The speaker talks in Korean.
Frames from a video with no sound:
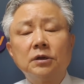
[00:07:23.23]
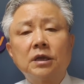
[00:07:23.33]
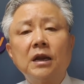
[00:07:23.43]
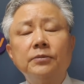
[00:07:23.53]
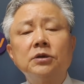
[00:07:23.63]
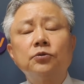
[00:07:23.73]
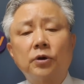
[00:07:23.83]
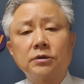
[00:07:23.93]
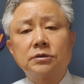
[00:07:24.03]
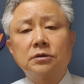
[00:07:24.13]
텔레비전
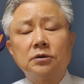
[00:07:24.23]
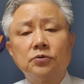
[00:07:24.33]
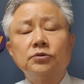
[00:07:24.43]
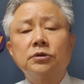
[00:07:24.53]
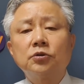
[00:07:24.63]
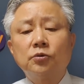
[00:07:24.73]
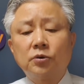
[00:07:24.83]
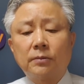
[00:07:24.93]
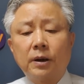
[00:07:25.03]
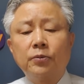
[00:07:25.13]
통해서 윤석열
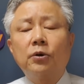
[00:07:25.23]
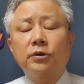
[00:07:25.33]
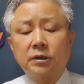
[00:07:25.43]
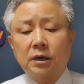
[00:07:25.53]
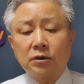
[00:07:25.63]
후보가 발표하고 있더라.